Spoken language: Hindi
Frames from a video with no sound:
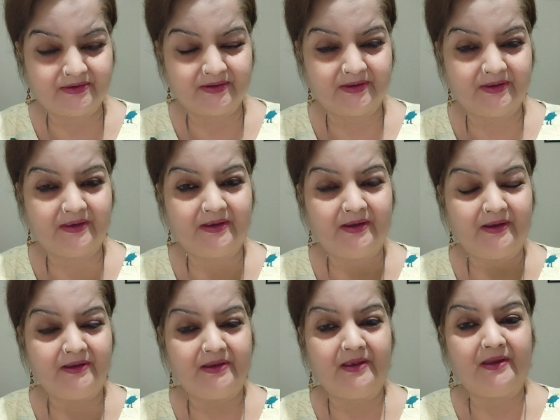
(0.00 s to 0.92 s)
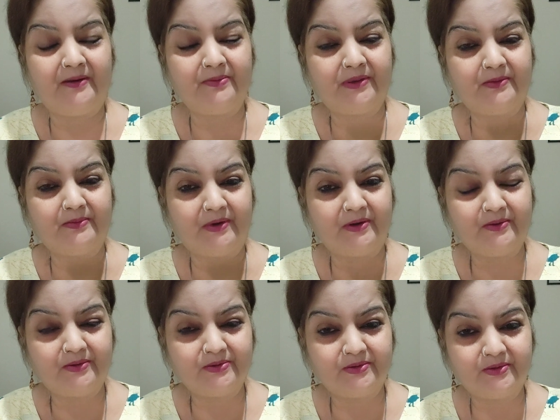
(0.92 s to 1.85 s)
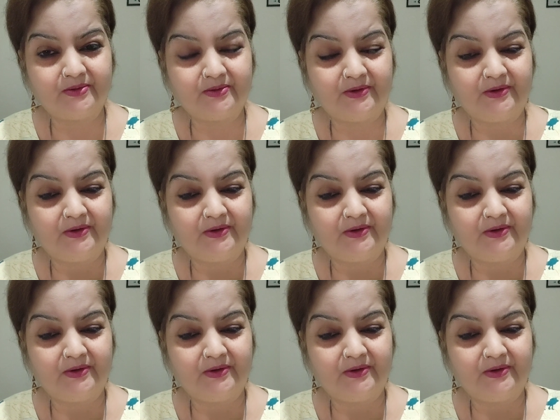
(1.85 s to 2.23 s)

सकें या आपके मन को जो